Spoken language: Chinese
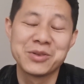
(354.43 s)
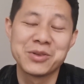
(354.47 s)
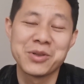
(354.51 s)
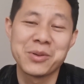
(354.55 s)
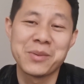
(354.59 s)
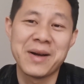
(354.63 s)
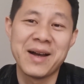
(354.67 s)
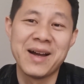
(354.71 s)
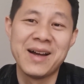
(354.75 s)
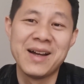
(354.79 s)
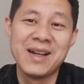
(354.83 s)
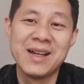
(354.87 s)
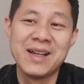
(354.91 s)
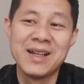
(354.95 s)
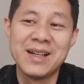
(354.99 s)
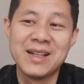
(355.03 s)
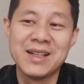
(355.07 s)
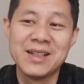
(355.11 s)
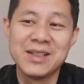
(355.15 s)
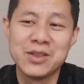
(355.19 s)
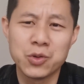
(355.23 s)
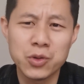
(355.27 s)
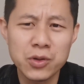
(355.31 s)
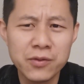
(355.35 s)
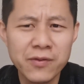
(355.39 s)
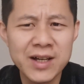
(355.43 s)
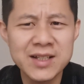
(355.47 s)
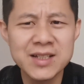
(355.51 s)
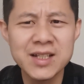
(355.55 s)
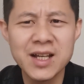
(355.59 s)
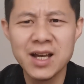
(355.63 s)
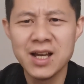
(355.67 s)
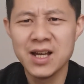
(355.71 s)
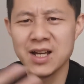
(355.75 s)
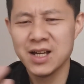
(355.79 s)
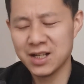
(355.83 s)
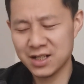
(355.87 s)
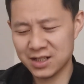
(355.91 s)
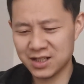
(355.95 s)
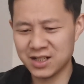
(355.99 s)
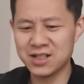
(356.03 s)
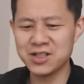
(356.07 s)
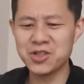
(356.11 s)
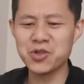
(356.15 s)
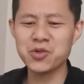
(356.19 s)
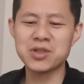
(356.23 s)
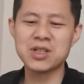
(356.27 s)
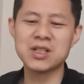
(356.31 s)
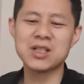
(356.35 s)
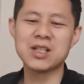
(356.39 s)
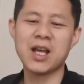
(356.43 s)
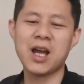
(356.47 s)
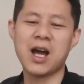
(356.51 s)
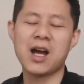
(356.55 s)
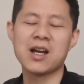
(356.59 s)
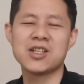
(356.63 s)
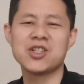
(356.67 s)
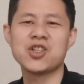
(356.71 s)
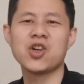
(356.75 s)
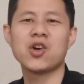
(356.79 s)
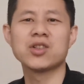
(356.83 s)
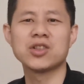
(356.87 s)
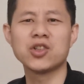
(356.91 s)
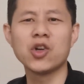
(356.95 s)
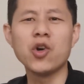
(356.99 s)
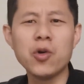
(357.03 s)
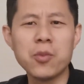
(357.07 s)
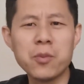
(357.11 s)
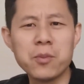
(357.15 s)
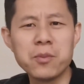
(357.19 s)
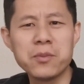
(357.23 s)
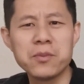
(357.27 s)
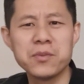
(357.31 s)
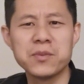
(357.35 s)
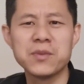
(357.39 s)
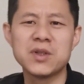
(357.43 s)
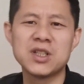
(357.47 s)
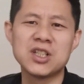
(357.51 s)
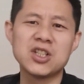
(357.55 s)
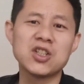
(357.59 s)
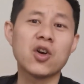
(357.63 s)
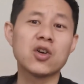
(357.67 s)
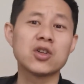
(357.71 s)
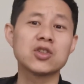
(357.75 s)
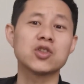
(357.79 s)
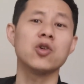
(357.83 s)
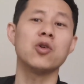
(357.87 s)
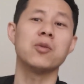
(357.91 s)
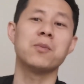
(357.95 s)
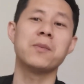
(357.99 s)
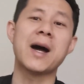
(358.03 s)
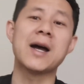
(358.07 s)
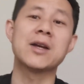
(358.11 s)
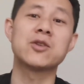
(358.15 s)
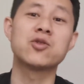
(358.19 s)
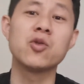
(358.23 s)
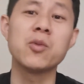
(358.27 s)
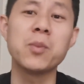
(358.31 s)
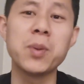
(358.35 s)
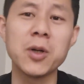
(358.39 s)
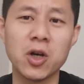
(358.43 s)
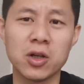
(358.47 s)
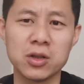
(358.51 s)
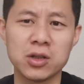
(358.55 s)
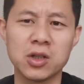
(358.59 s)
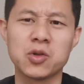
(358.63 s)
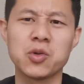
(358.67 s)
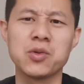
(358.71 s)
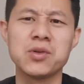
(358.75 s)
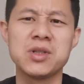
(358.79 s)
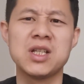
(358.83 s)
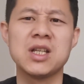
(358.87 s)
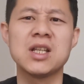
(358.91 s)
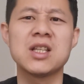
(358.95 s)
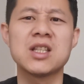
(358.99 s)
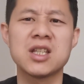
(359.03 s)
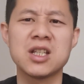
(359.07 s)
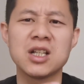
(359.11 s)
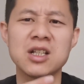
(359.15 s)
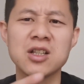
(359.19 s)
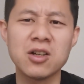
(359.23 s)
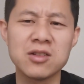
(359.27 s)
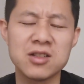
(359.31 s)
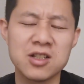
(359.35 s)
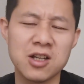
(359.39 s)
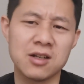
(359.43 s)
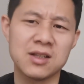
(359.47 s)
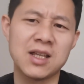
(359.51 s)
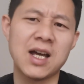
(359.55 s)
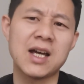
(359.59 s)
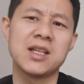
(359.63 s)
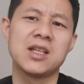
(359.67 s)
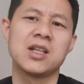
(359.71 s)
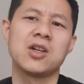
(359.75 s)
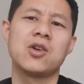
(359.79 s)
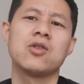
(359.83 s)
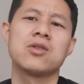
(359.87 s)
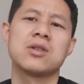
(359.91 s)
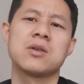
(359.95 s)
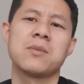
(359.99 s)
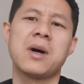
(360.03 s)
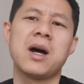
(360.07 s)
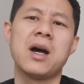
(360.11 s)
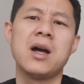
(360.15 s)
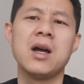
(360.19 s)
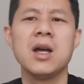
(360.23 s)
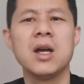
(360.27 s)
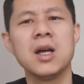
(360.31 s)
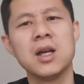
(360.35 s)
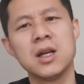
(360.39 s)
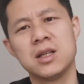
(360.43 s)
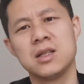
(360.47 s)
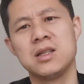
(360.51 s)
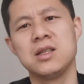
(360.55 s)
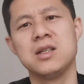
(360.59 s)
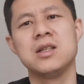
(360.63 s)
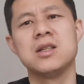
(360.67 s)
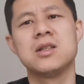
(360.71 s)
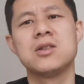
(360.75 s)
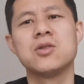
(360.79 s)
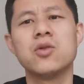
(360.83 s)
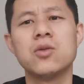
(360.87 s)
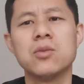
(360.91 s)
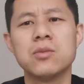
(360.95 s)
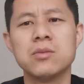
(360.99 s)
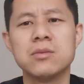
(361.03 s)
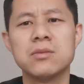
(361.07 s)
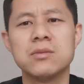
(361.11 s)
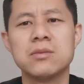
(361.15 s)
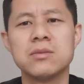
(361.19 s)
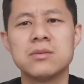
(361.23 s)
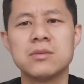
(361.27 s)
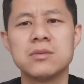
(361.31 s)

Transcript: 懂吧？你会发现，人就是这样，小候小候满足不了的东西，等到长大以后，什么你就